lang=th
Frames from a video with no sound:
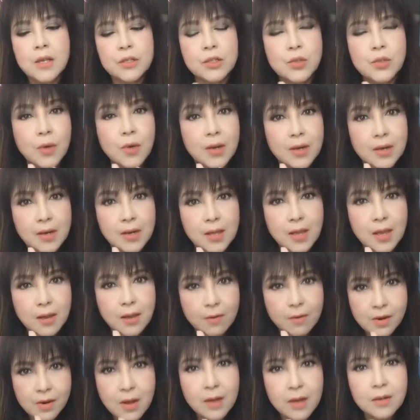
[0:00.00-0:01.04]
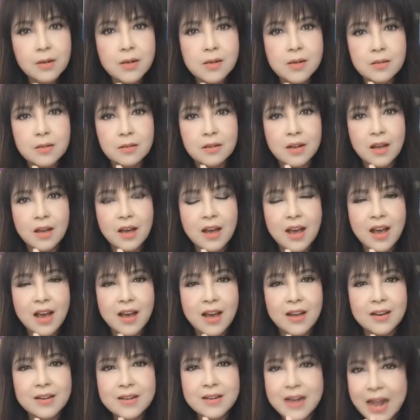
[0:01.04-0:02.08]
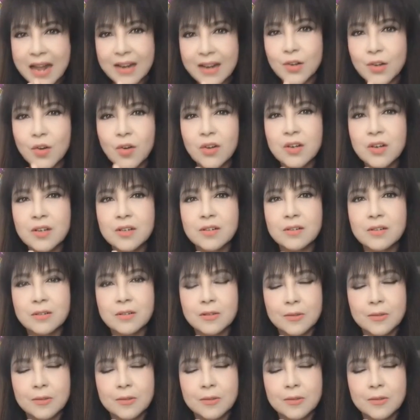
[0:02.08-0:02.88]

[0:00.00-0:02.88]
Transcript: ส่วนอีกองหนึ่งนะคะ นั่นก็คือ